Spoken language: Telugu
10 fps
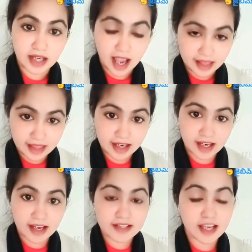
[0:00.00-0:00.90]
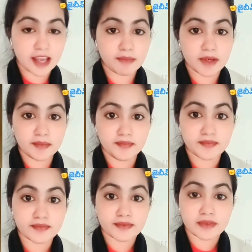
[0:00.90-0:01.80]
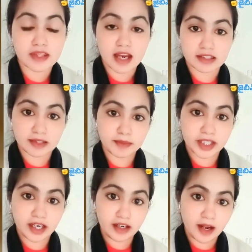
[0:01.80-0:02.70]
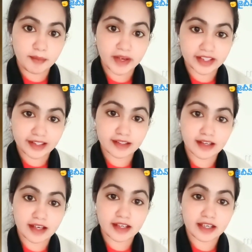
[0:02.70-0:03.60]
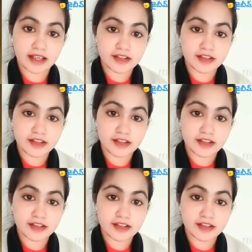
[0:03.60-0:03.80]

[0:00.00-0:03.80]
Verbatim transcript: అందరికీ జై భీమ్ డాక్టర్ బిఆర్ అంబేద్కర్ గారి